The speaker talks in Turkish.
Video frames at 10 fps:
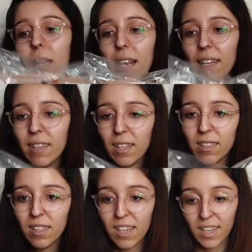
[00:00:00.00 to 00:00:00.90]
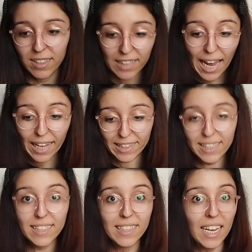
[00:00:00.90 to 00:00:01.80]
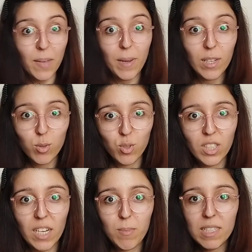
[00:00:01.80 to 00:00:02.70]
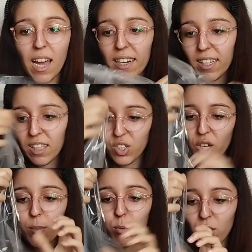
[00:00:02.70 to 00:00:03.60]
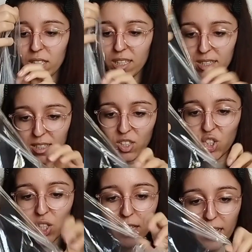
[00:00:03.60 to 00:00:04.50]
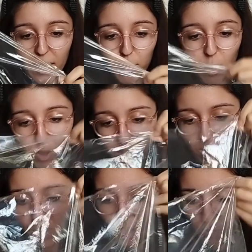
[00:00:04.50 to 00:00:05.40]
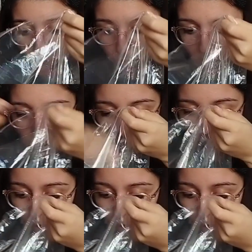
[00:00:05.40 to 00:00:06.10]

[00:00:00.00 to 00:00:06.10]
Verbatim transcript: Milla'dan geldik denemeli ürünlerimize arkadaşlar. Bunları da sizin için deneyip göstereceğim şimdi.